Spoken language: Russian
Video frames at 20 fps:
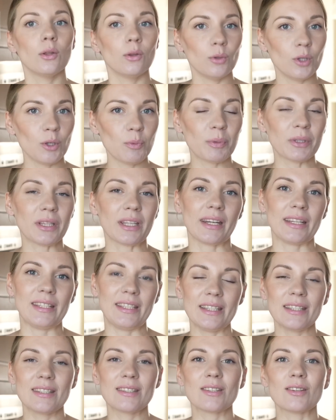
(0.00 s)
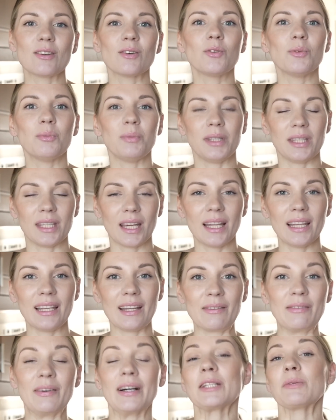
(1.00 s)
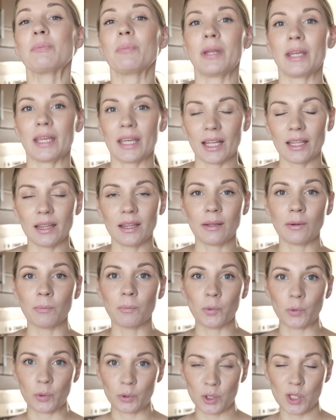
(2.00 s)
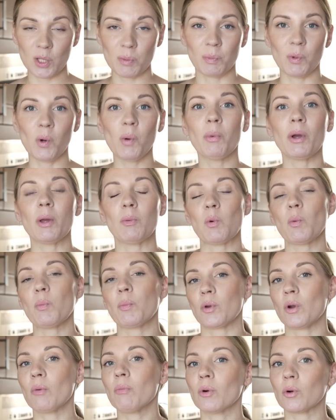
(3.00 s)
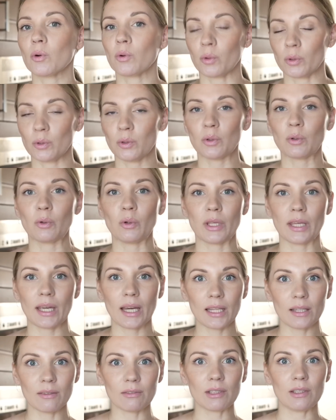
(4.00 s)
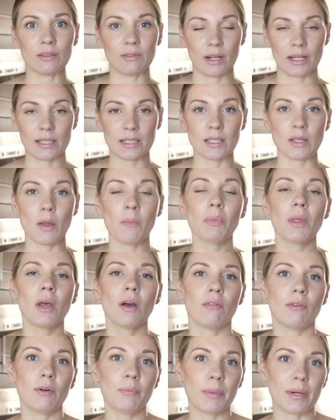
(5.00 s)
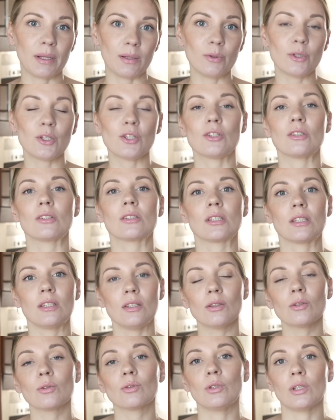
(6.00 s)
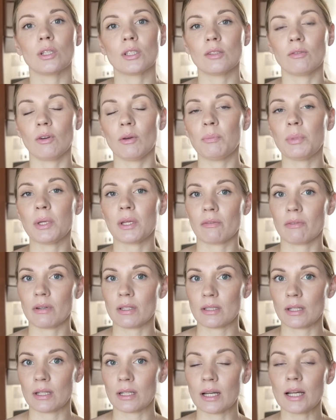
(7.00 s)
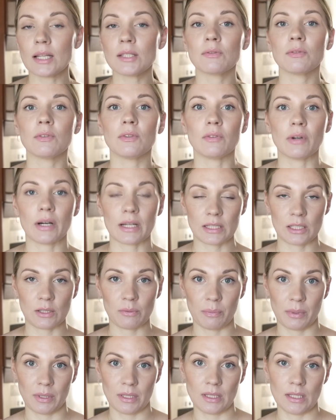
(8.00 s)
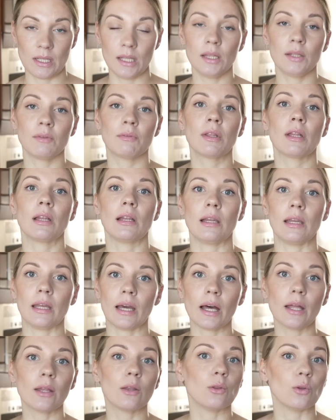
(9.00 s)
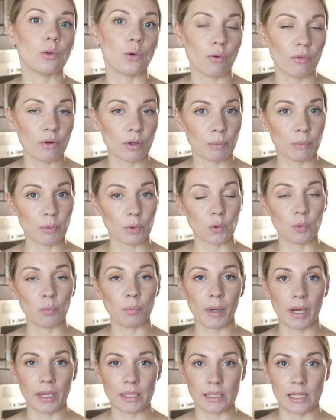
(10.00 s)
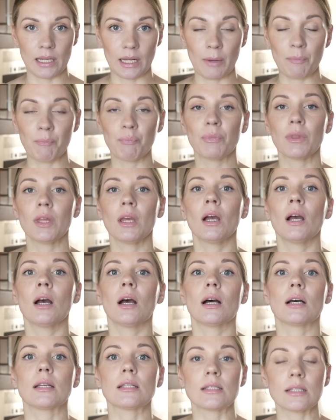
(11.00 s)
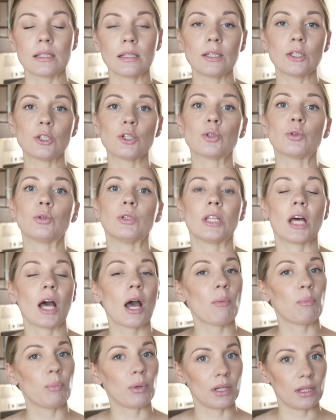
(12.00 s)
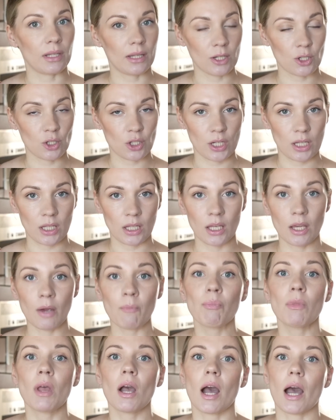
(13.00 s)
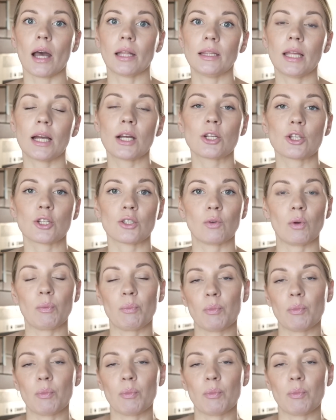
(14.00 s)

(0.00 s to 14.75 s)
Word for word: Ну и по традиции у меня для вас приятный бонус. По моему промокоду Гурьянова20 вы получите скидку на свой первый заказ в 20% для новых покупателей. А ссылочку на приложение, а также свой